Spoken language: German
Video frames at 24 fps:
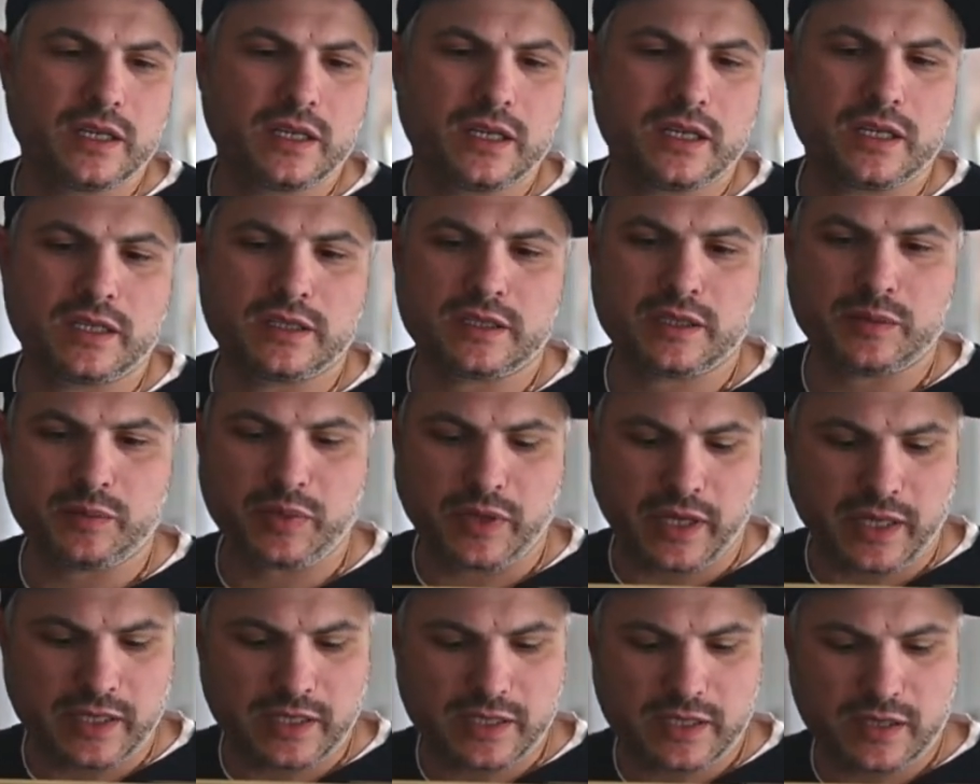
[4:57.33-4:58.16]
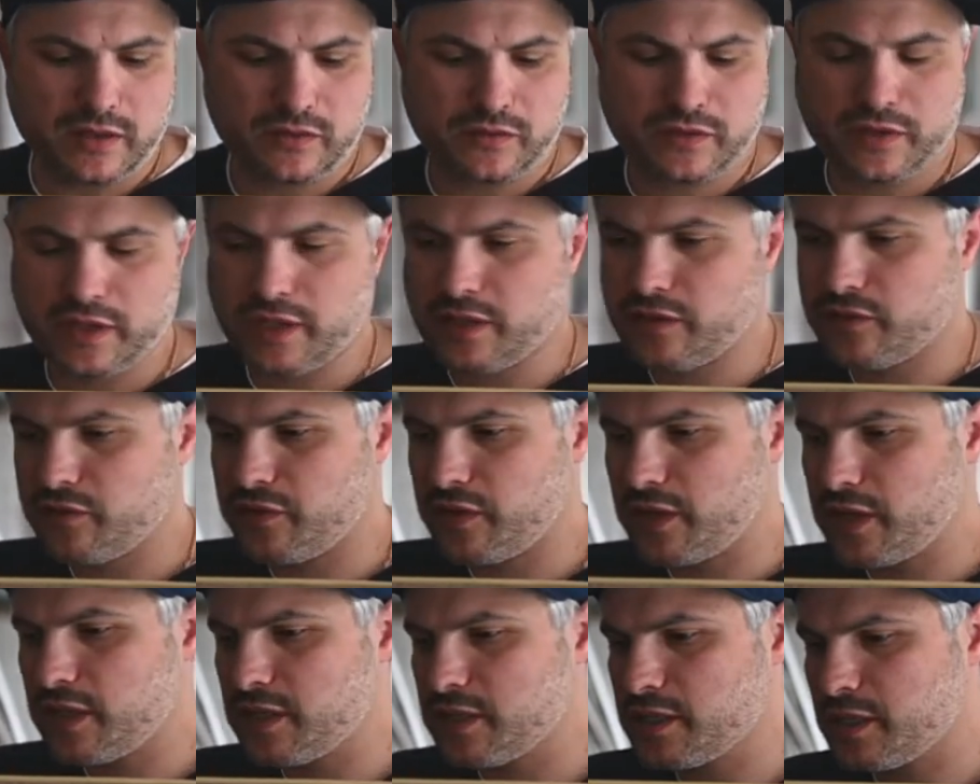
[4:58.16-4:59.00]
Äh, die brechen auf jeden
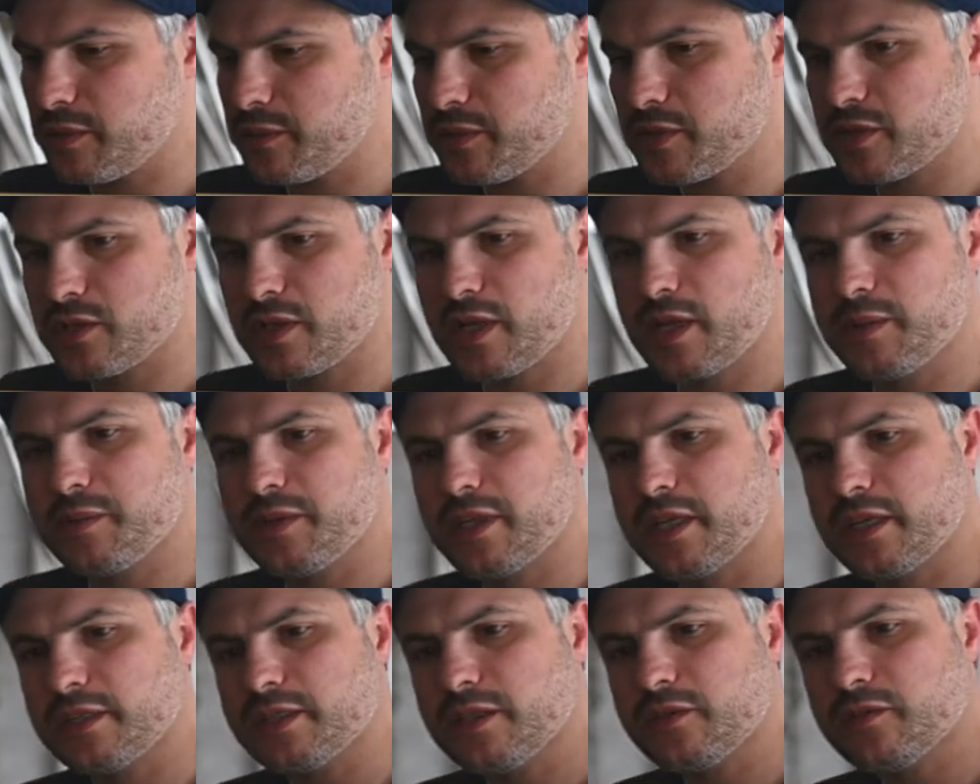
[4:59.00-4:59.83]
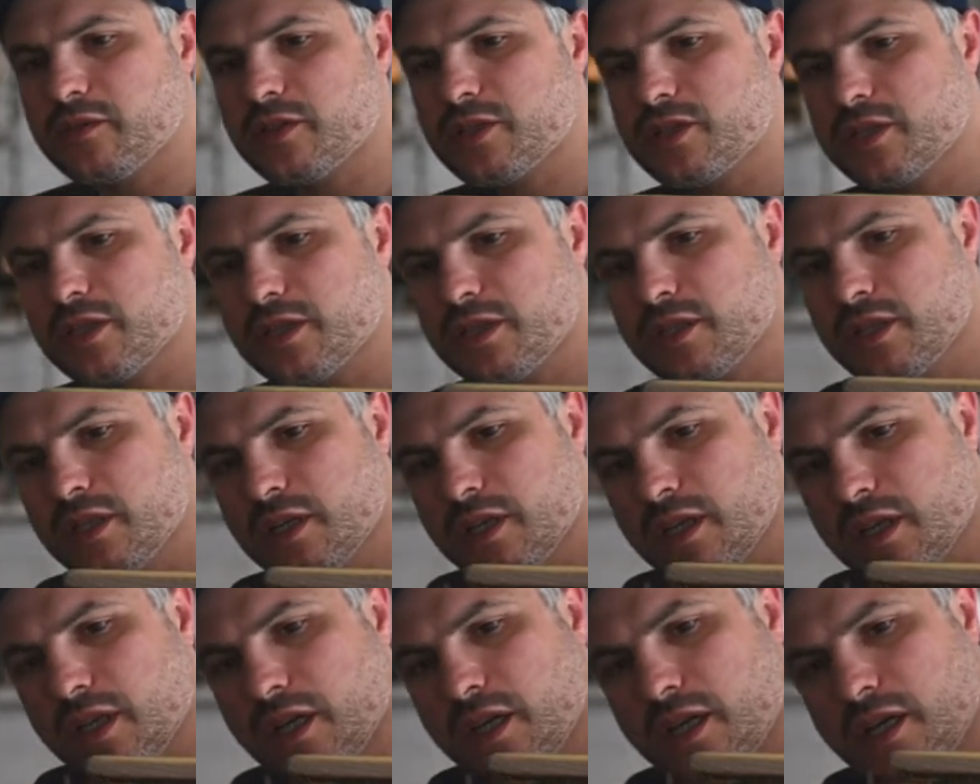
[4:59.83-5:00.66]
Fall. Ich habe mir schon halb die Hand aufgeschnitten.
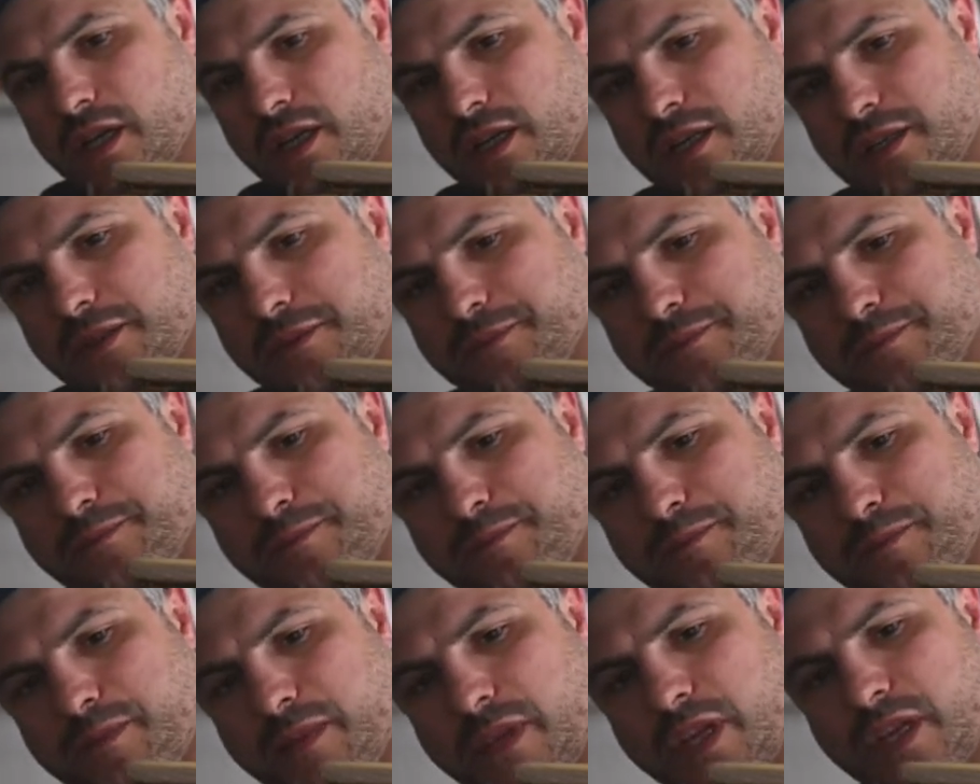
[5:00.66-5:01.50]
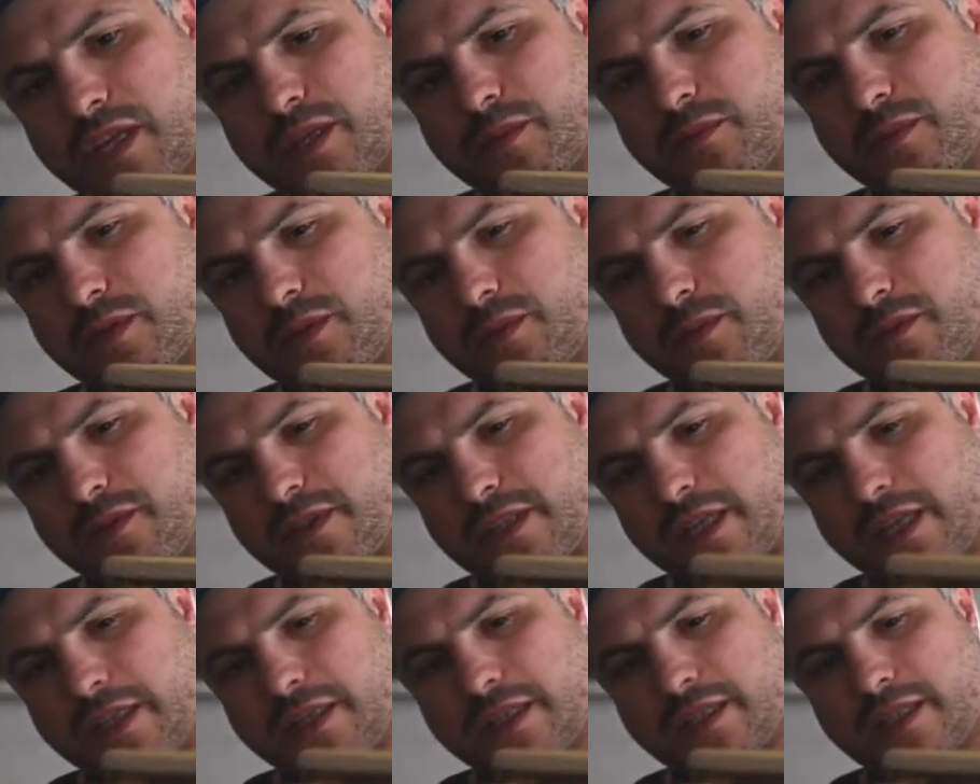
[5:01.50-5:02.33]
Ähm, ich muss mir
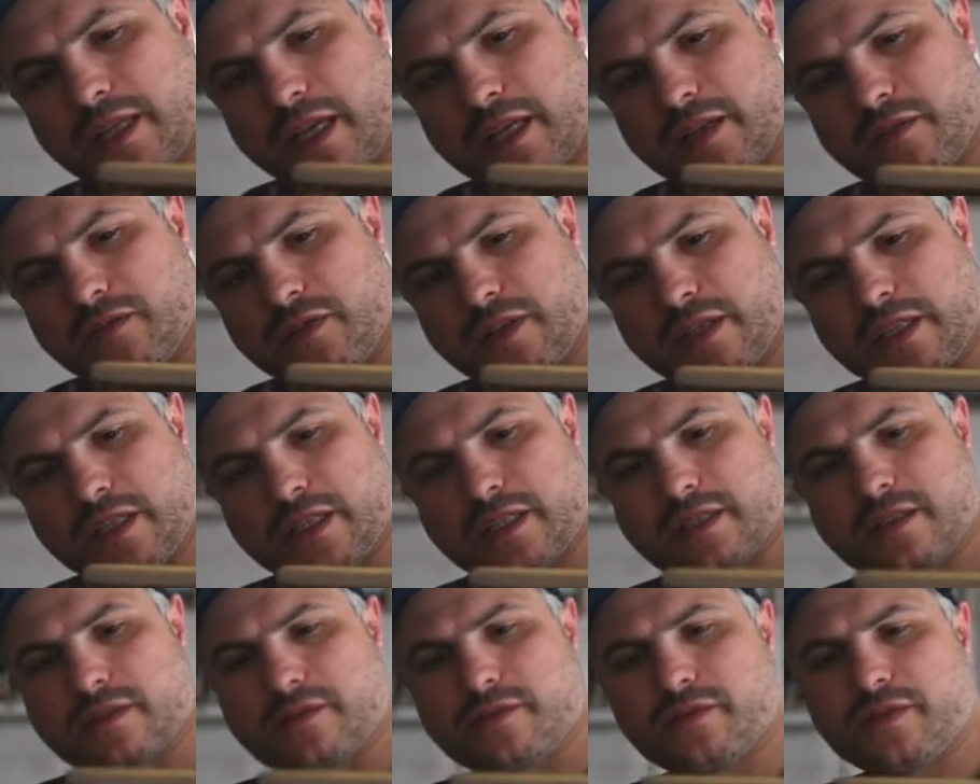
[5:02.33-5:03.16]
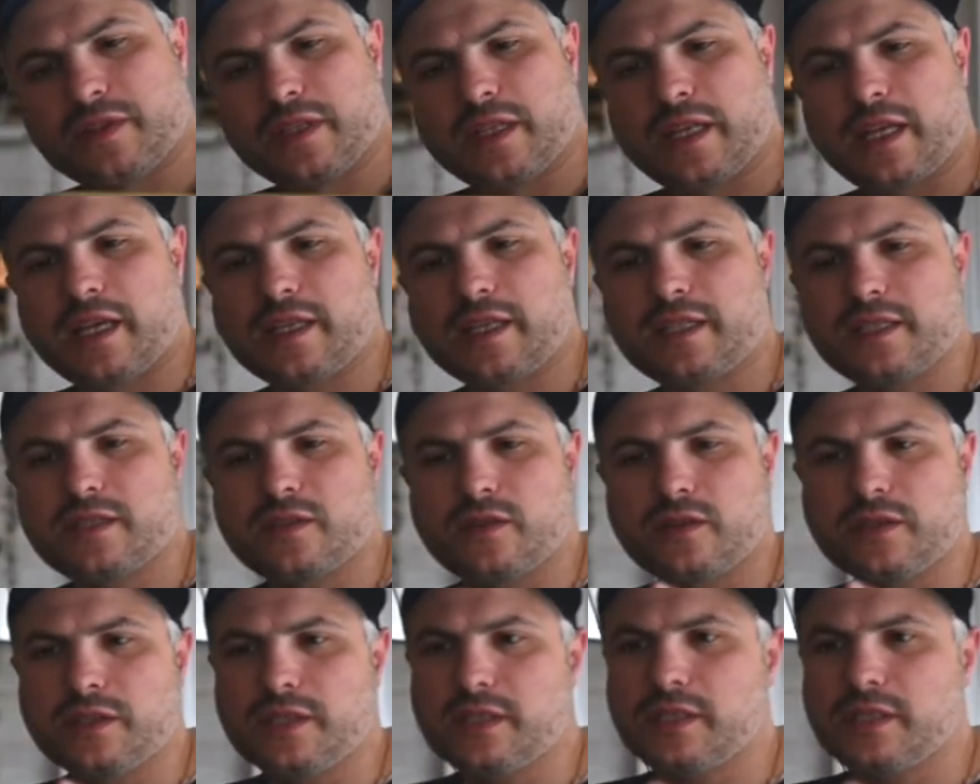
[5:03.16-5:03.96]
was anderes einfallen lassen. Vielleicht sollte ich